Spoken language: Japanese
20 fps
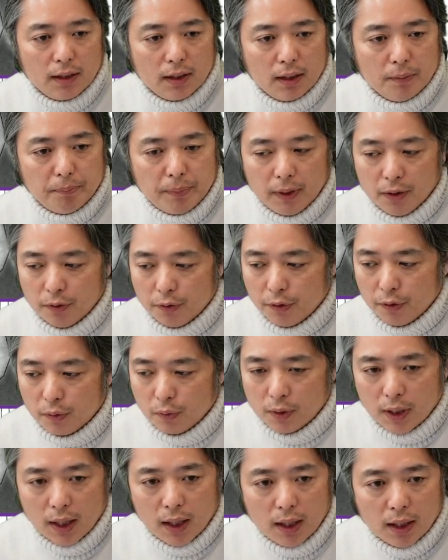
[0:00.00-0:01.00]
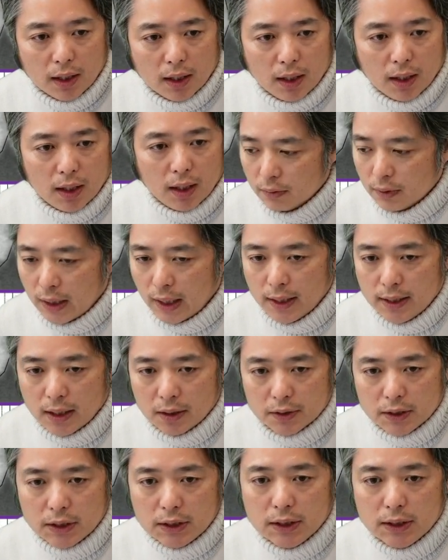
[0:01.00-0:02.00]
で、ピンク色が中
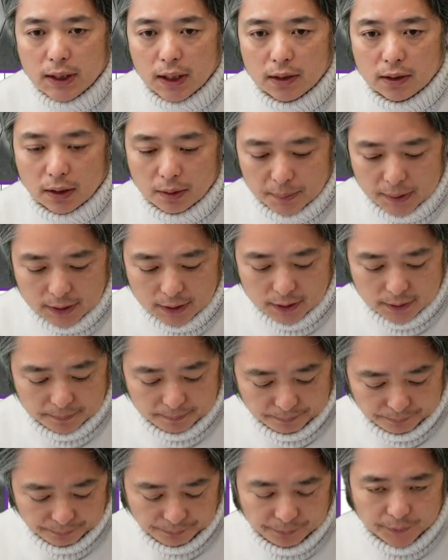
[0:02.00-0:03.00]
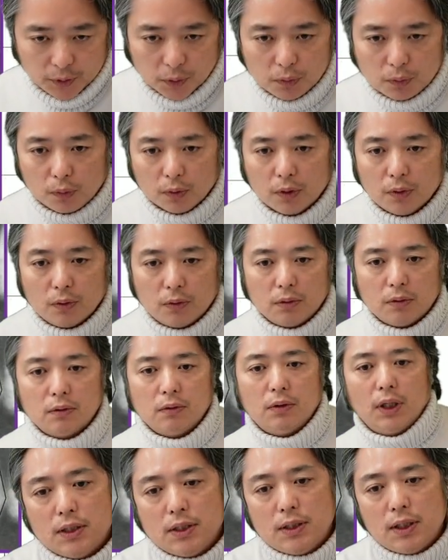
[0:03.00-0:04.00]
にある神経になります。ちょっとこれ
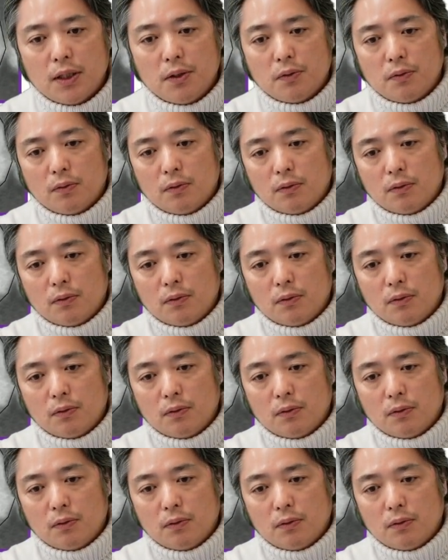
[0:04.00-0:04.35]
を実際